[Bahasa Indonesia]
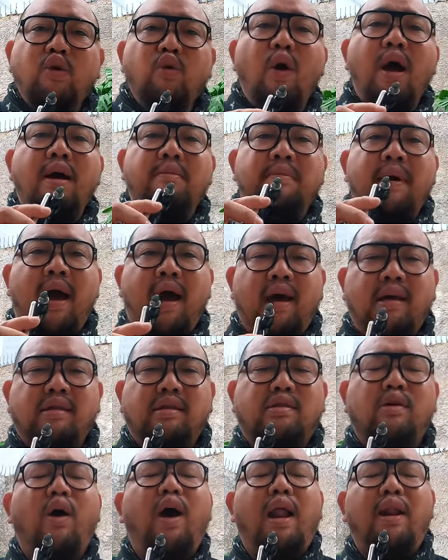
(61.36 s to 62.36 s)
ini gue ngebahas
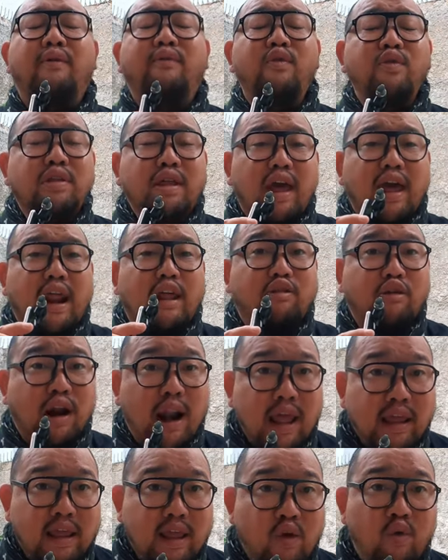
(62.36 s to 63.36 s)
soal fungsi aerator
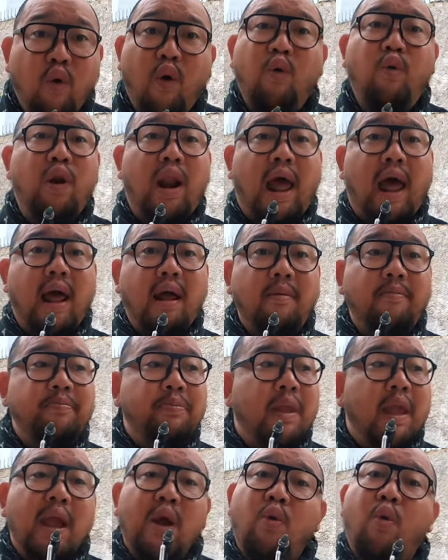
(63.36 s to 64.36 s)
lagi, gue ulang
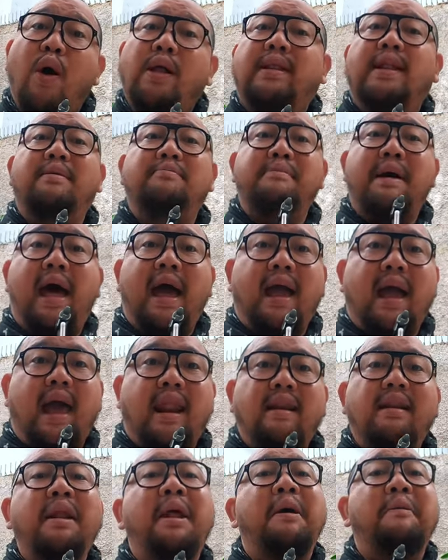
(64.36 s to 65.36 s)
gue
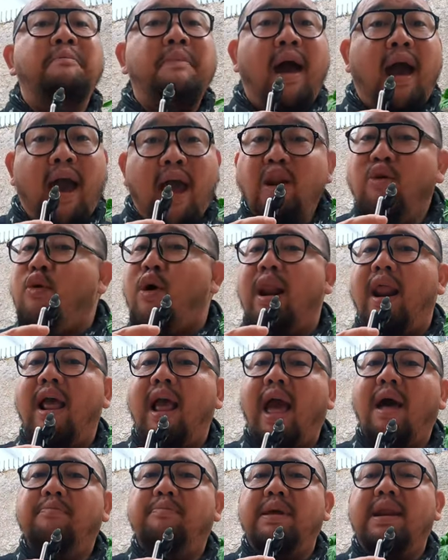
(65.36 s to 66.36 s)
tambahkan bahkan gue
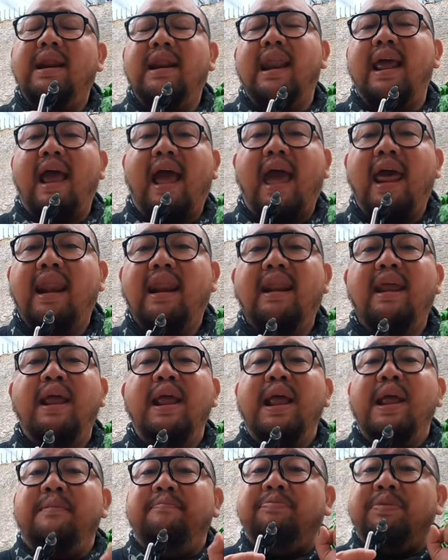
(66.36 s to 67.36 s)
lengkapin dengan
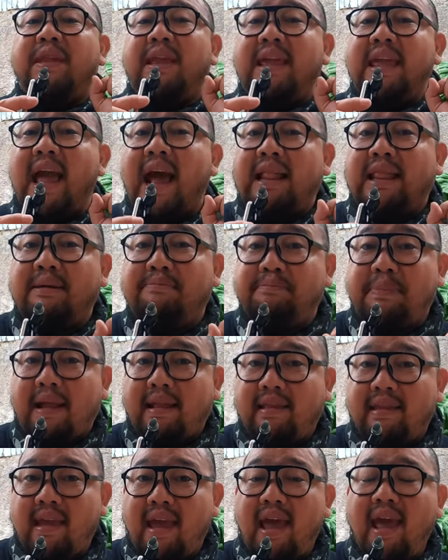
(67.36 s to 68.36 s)
yang
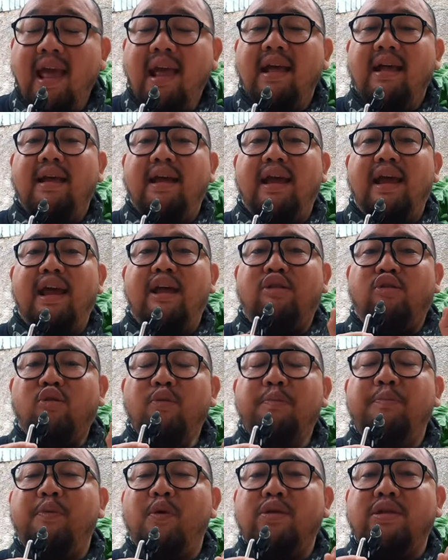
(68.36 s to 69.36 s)
tepatnya
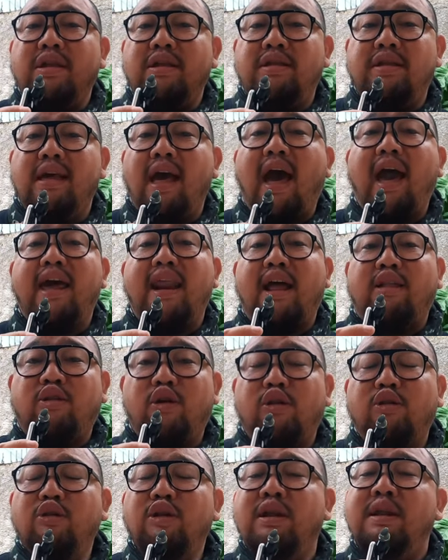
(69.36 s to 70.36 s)
itu posisi
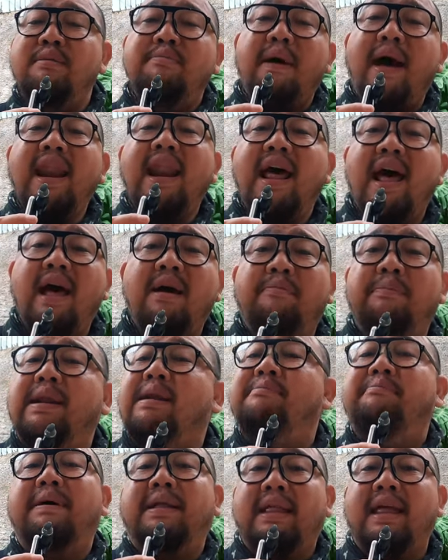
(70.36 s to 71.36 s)
aerator itu di mana
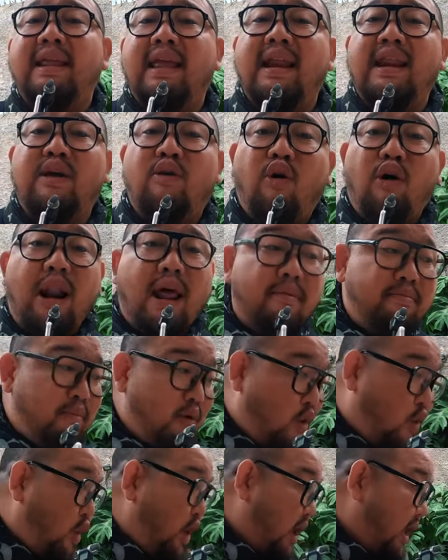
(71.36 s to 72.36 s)
penempatannya di
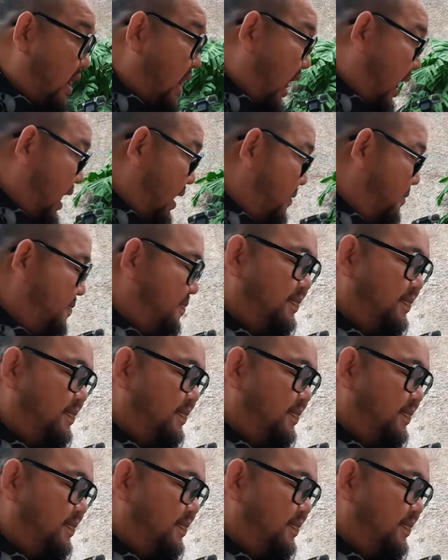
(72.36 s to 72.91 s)
kolam koi kita